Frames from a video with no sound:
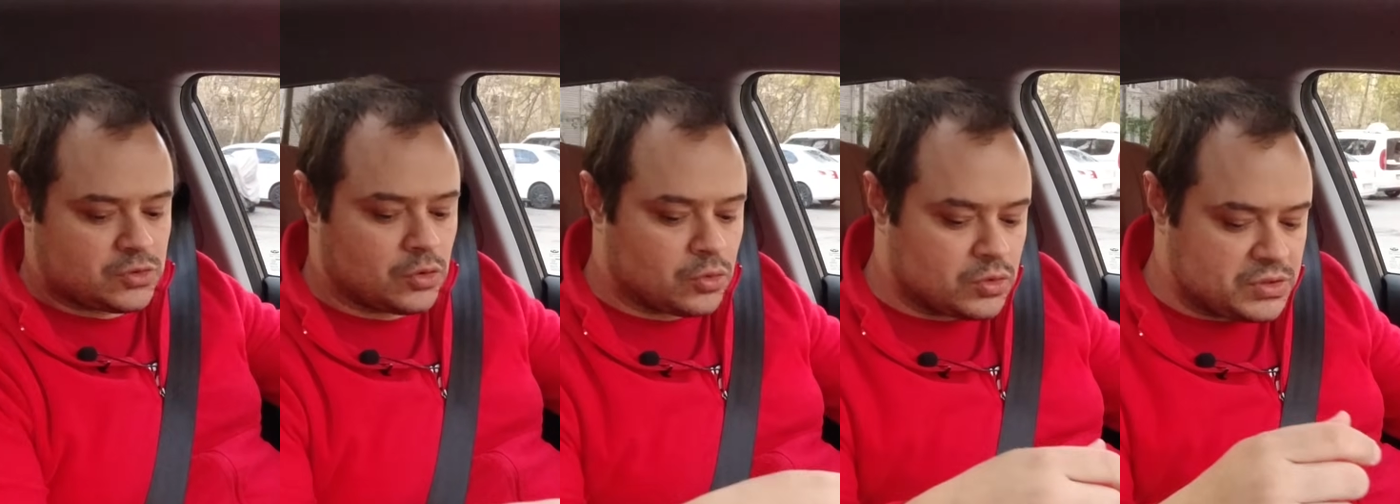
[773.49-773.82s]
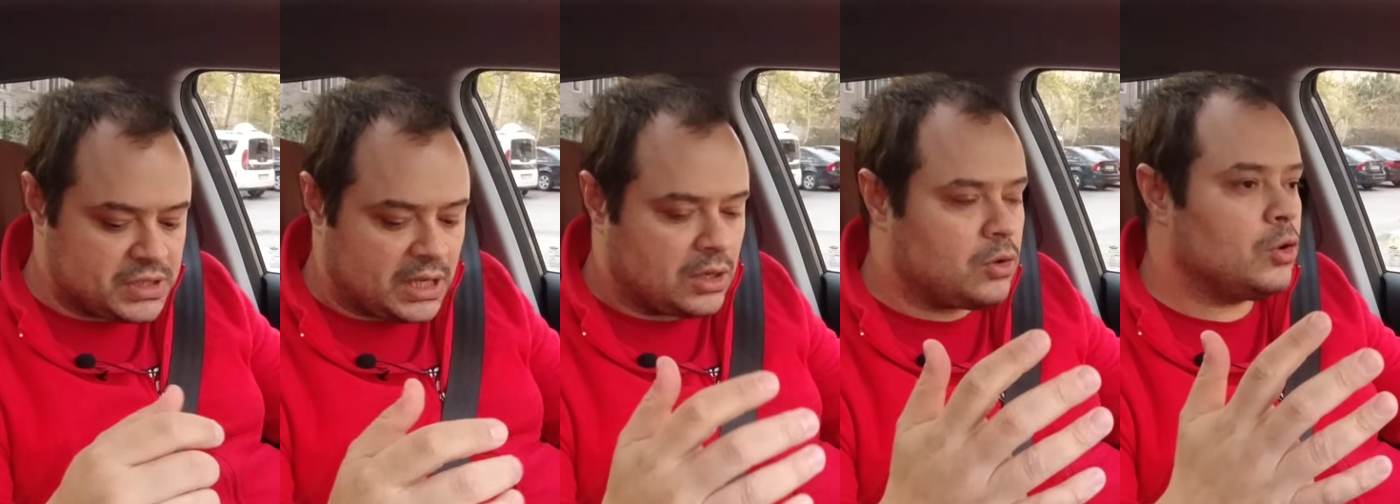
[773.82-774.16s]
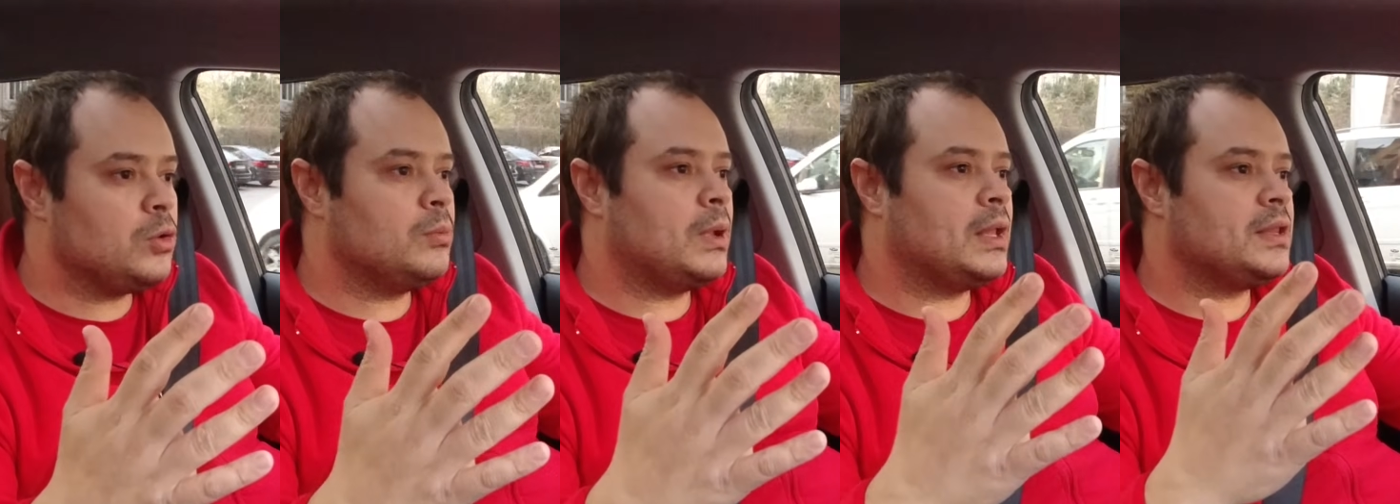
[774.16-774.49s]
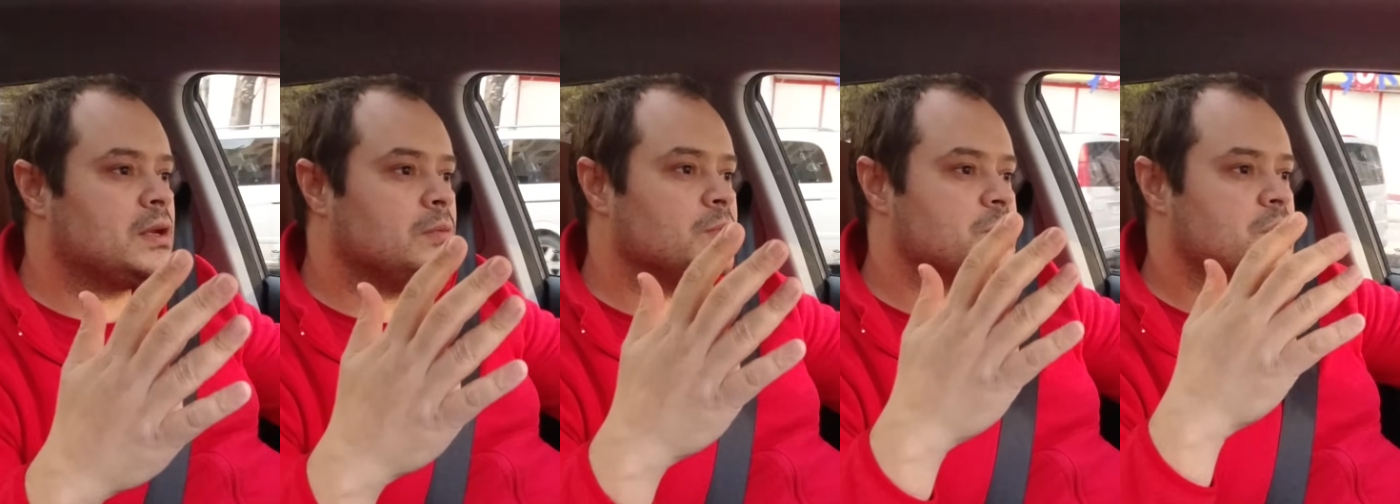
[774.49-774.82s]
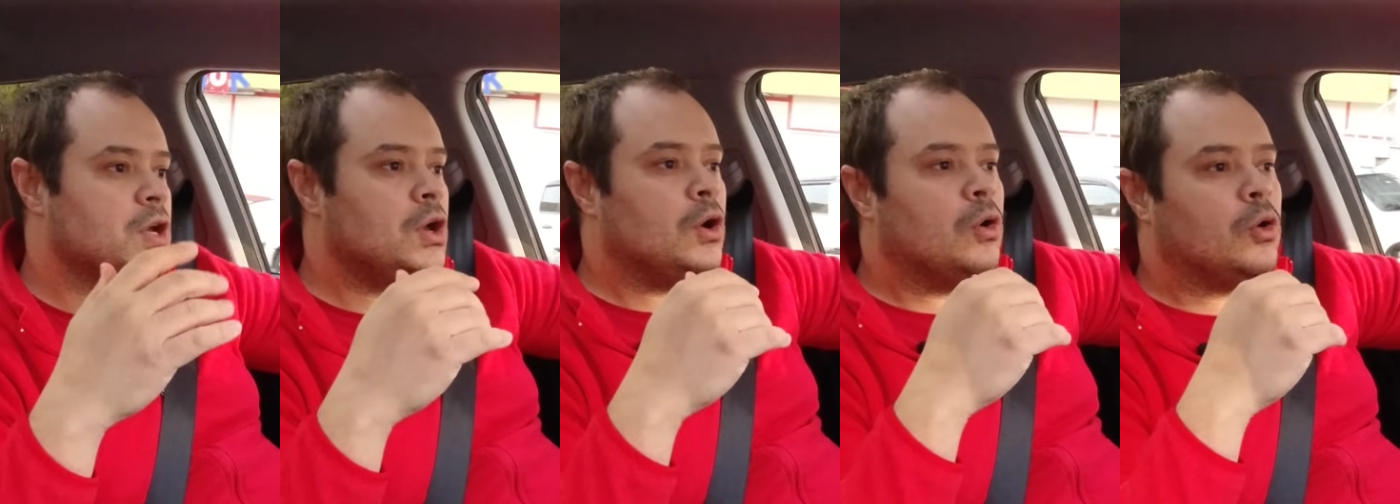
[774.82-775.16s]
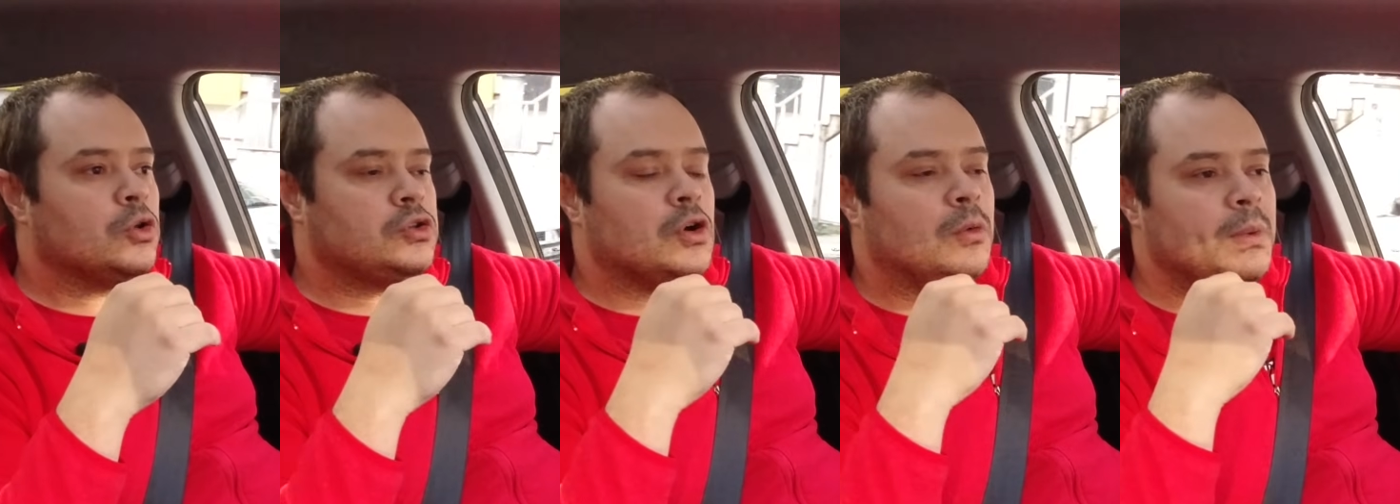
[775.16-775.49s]
çok güzel konumlandırılmış
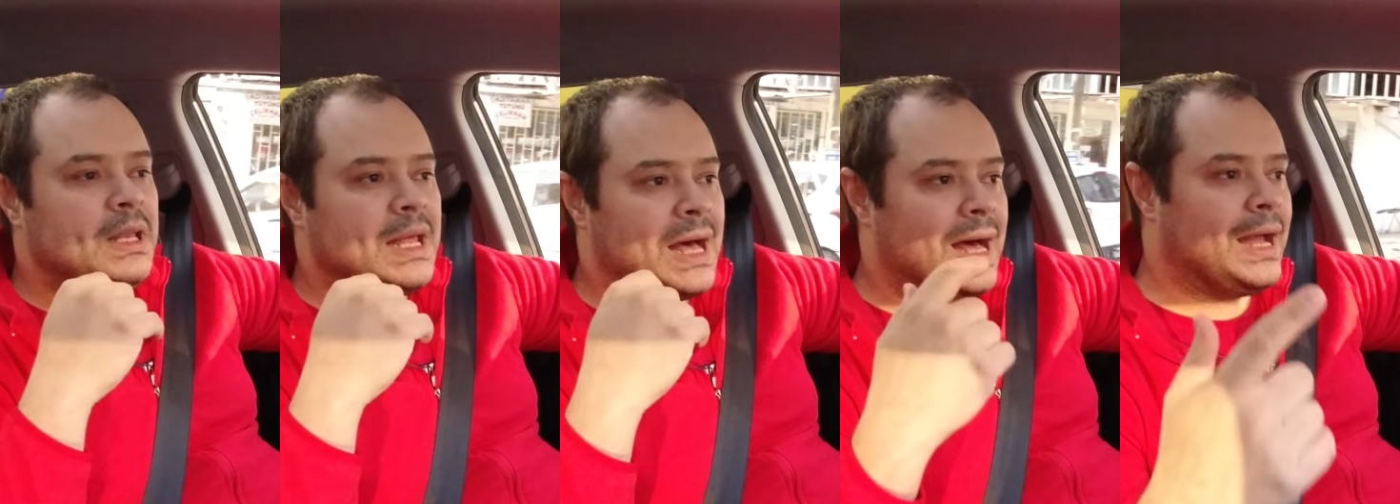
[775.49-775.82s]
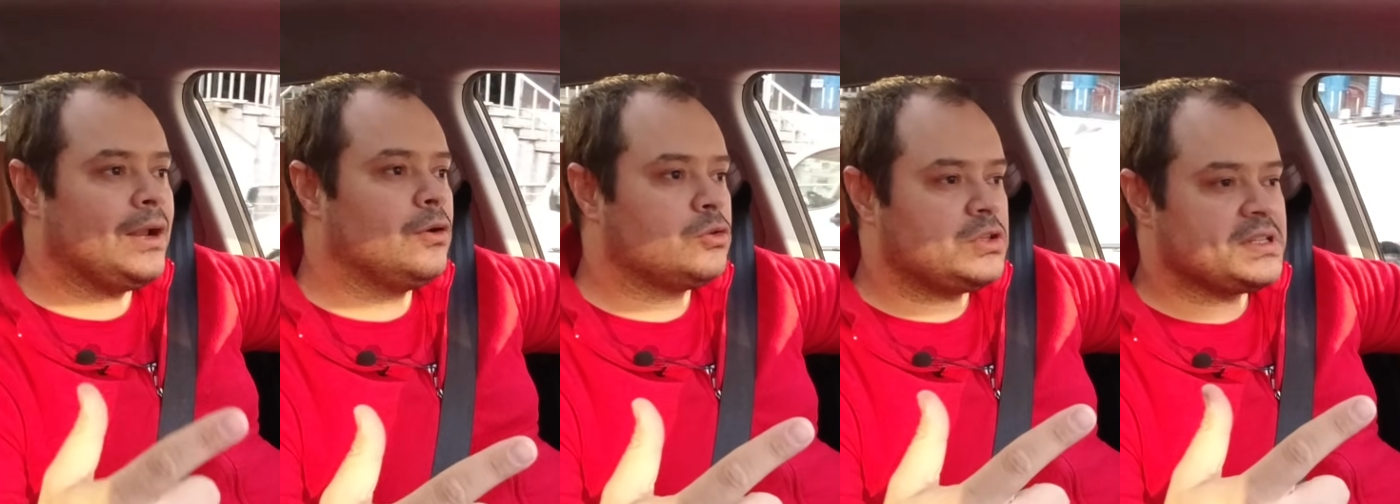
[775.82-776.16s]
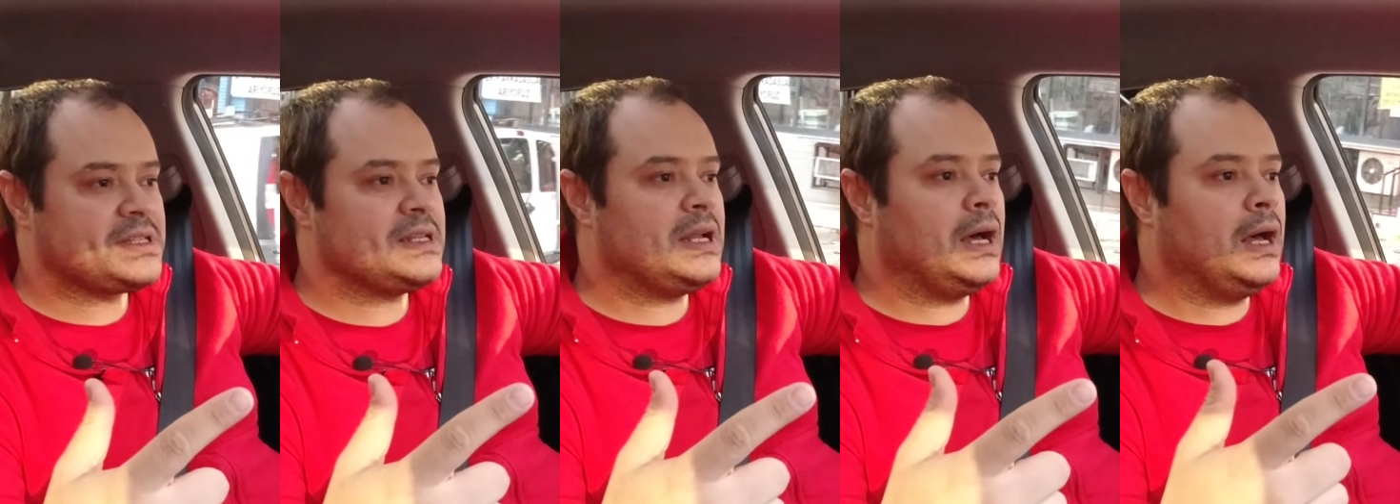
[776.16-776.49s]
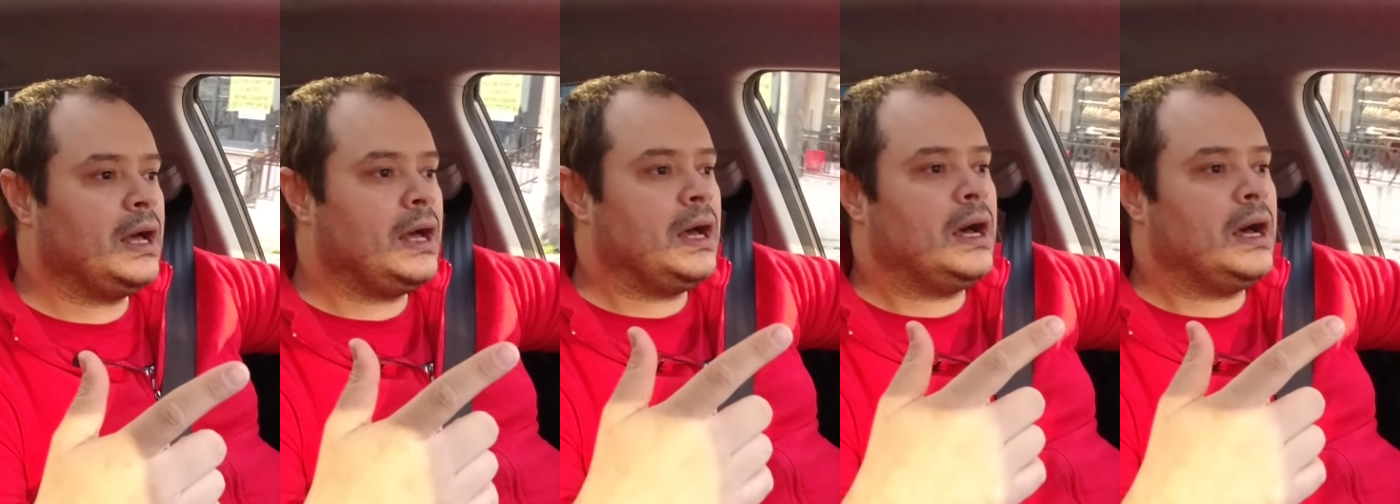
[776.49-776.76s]
otomobilin her noktasına